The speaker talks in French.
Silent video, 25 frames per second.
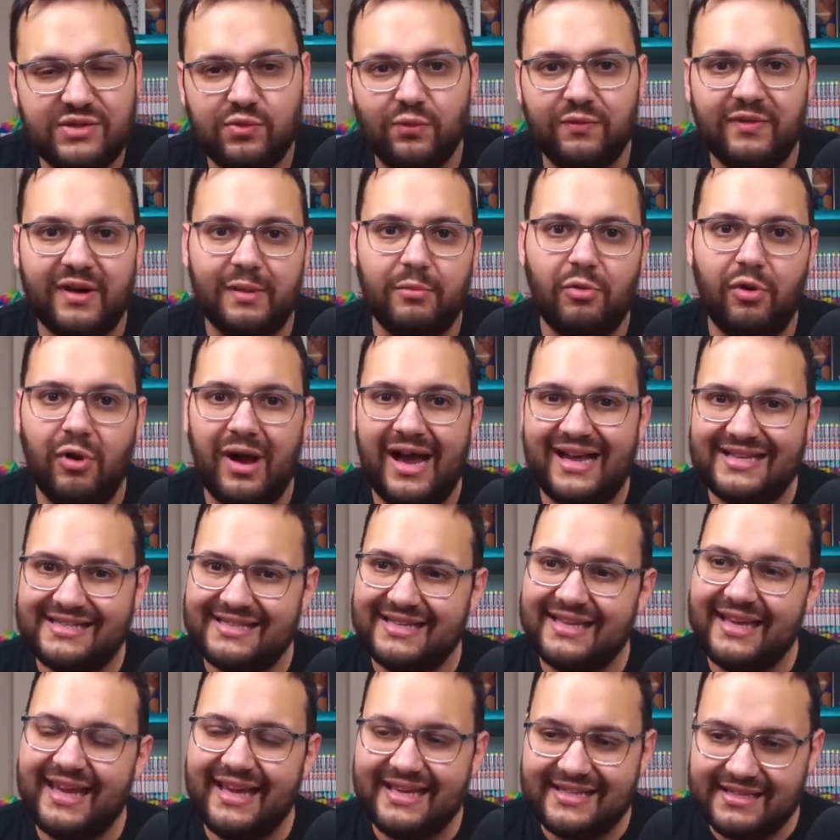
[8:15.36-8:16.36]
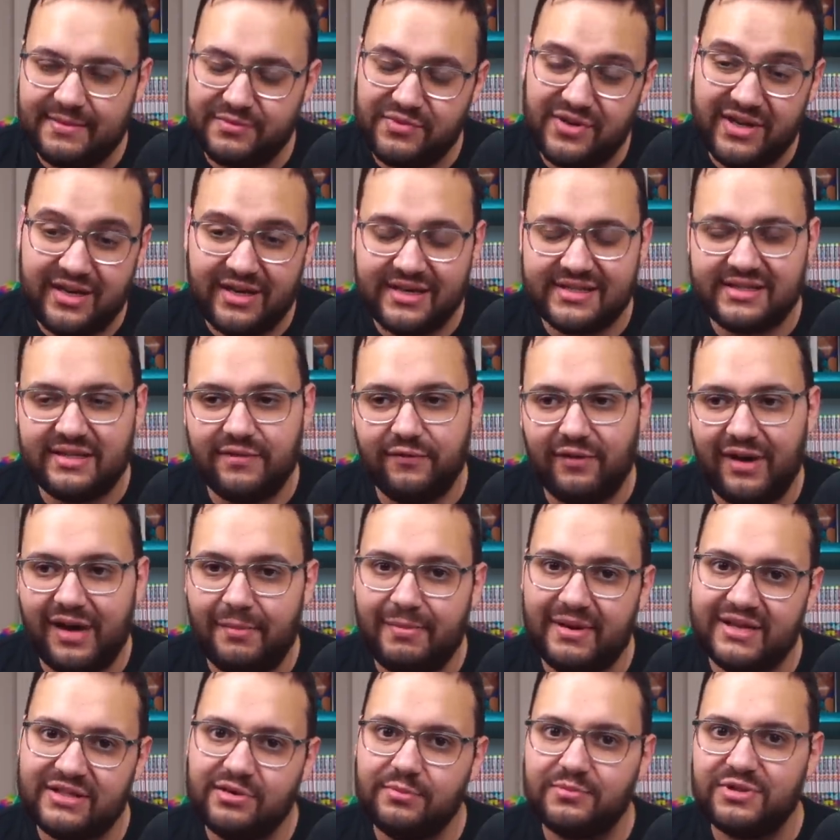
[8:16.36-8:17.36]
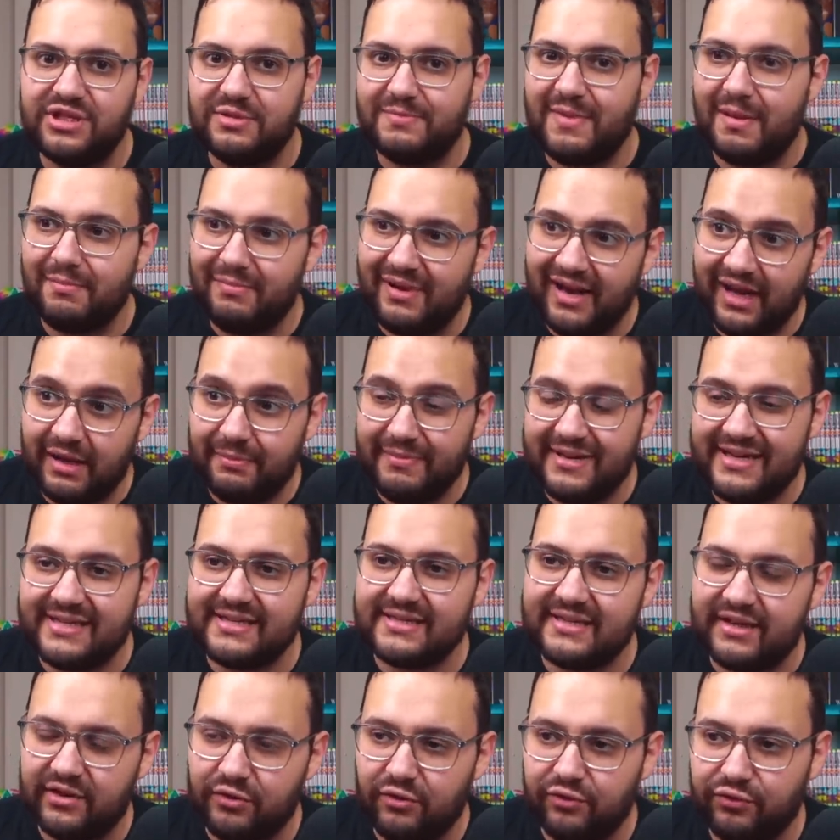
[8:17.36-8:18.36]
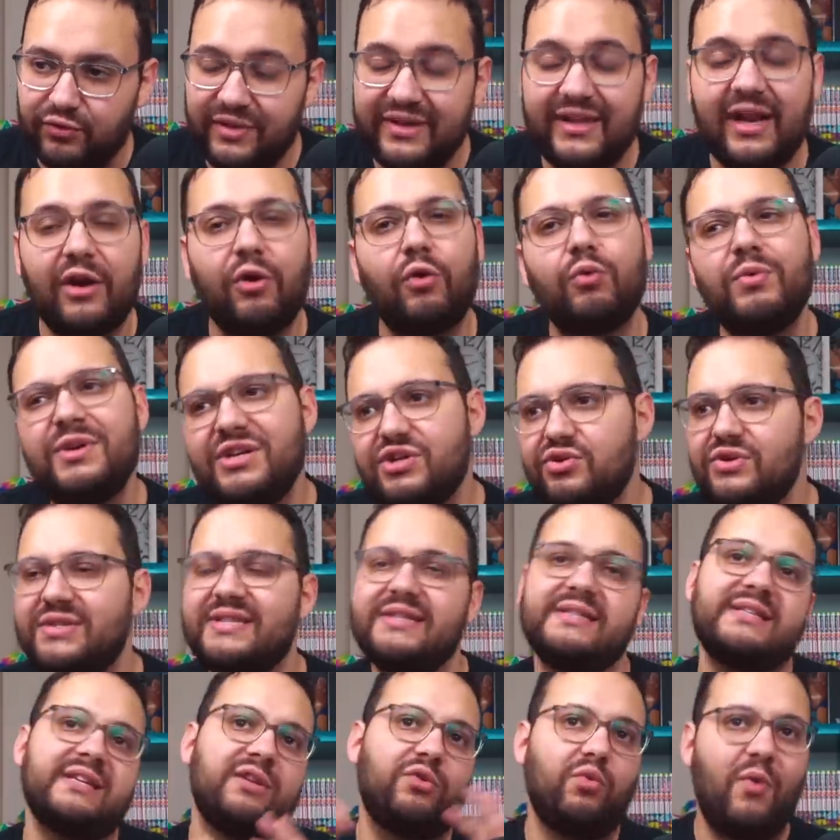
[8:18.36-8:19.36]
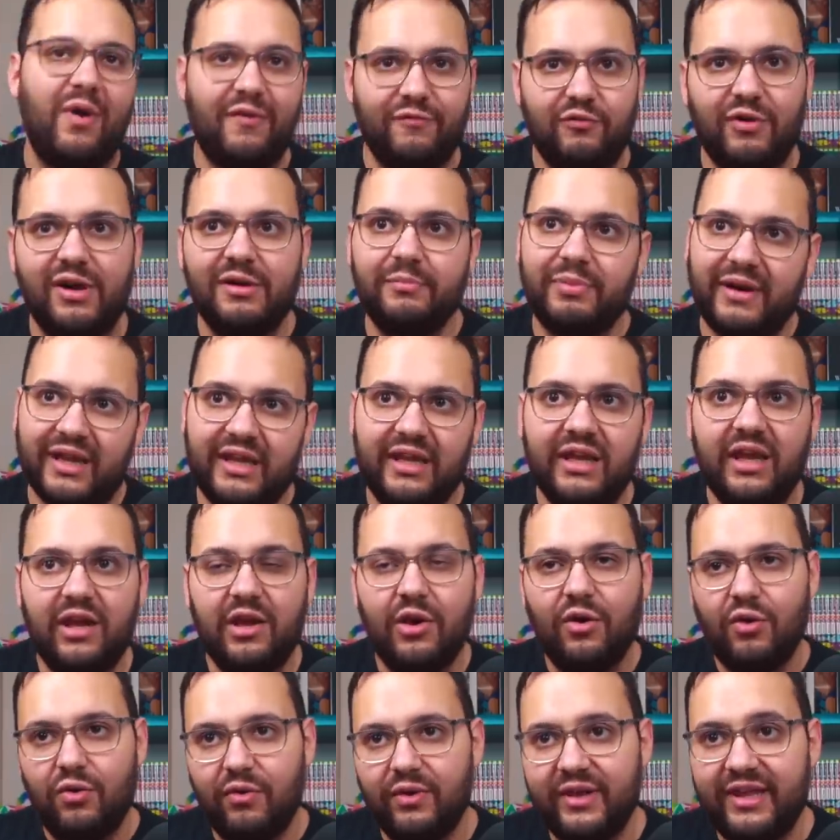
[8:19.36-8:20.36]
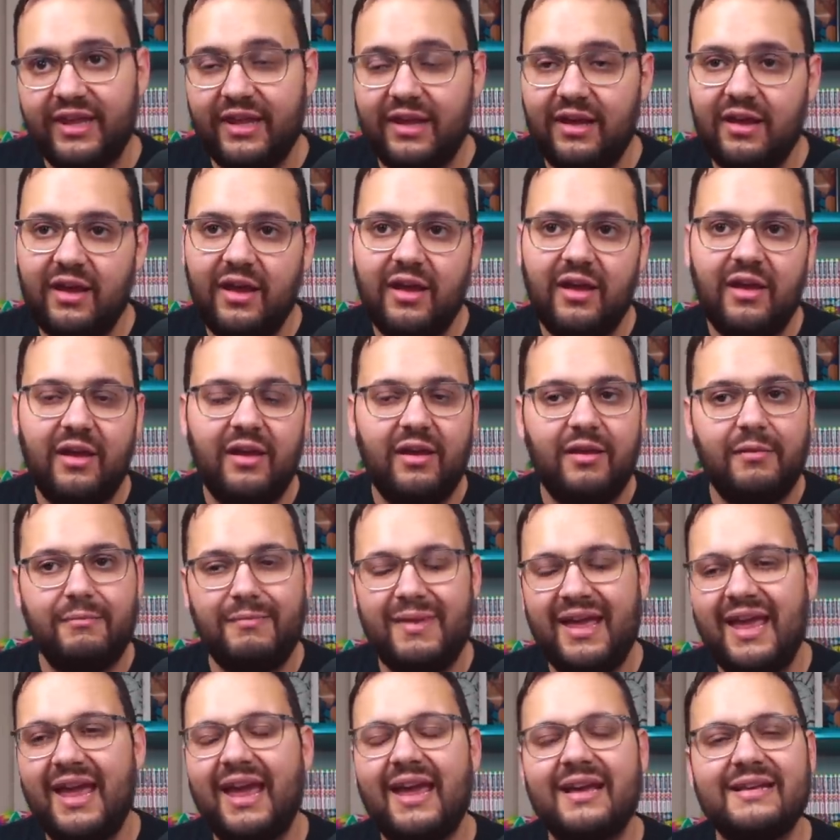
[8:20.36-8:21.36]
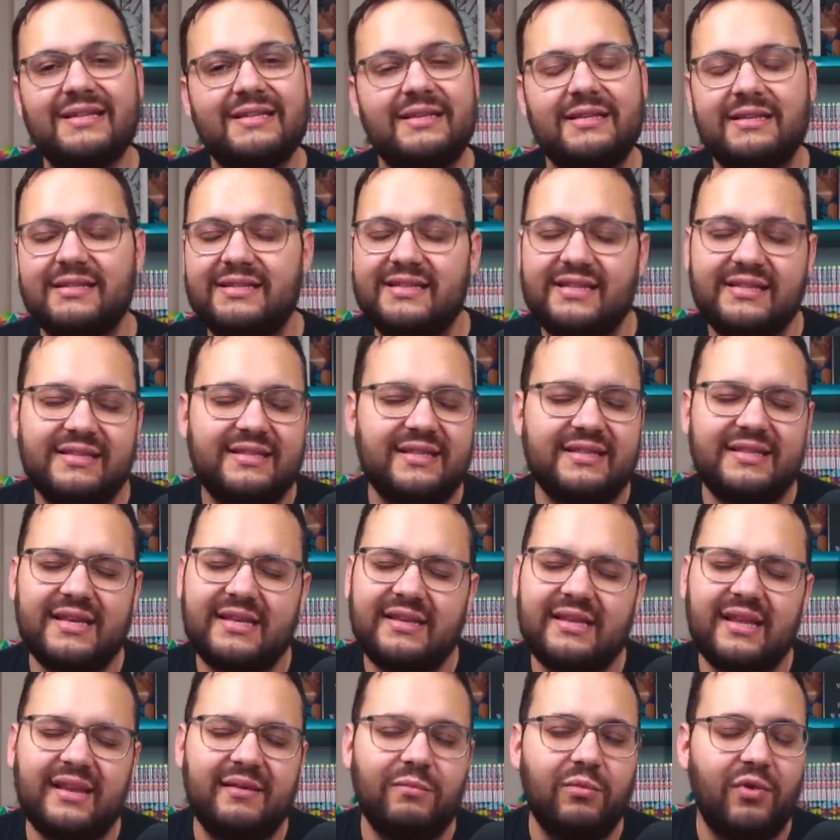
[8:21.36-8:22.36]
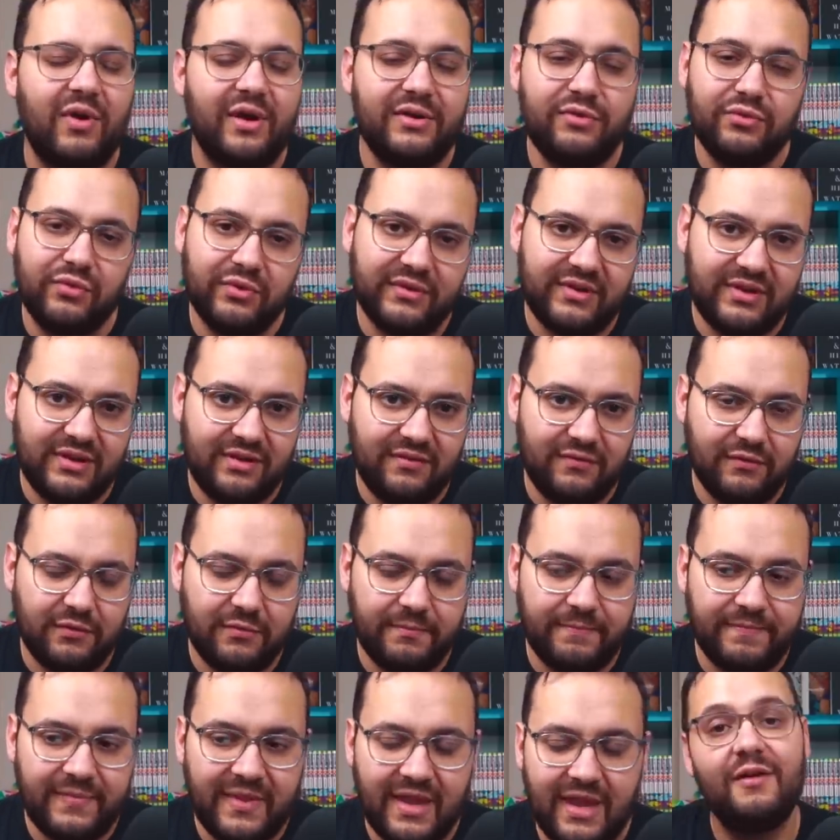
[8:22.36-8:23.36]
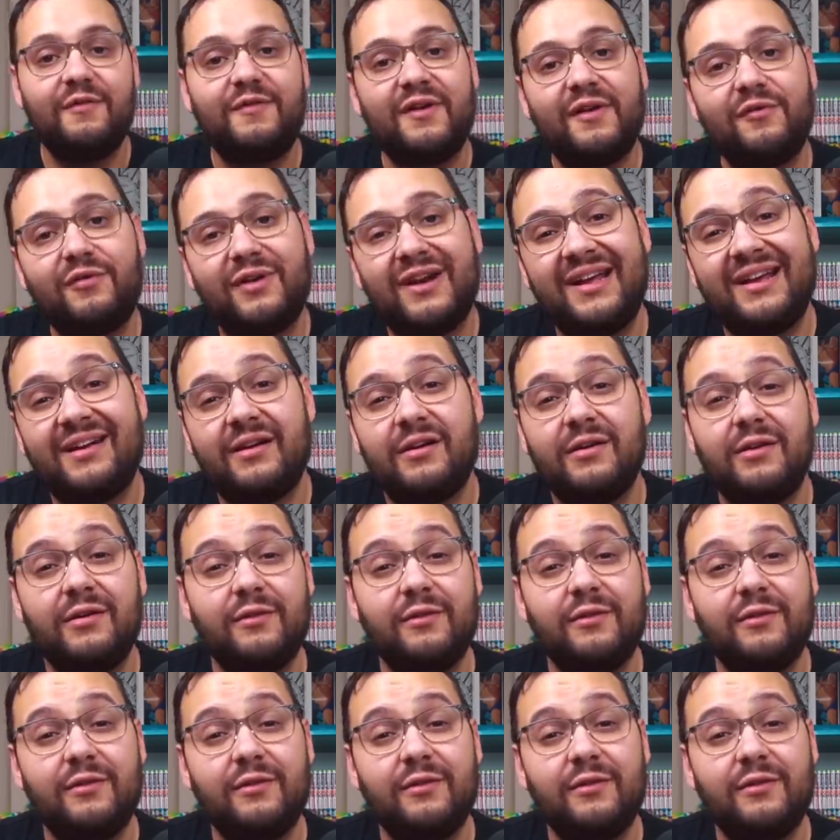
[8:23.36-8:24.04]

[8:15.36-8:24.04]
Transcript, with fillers: sont vraiment assez exceptionnelles à ce niveau-là. Par exemple, j'ai ma Black BS58. Alors oui, je sais, c'est trois fois le prix, ok, mais c'est tellement un autre niveau. Enfin voilà,